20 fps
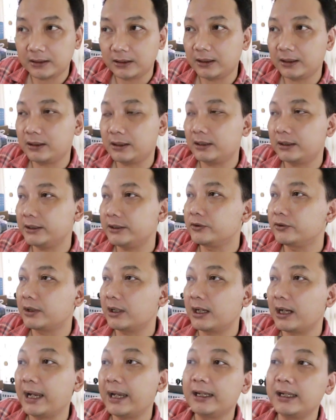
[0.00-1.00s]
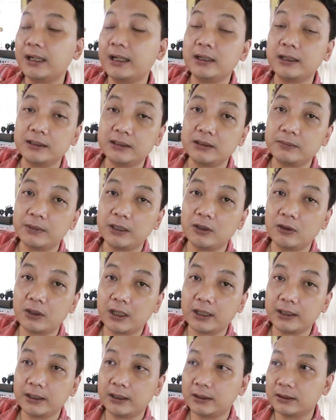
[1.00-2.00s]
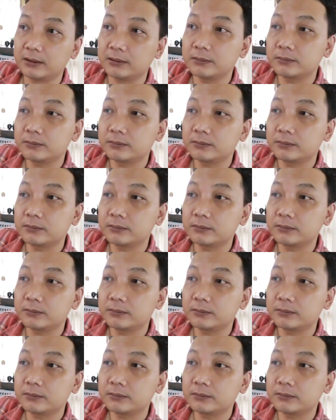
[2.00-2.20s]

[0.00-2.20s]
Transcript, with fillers: nah, nanti juga nggak enak kan sama orang yang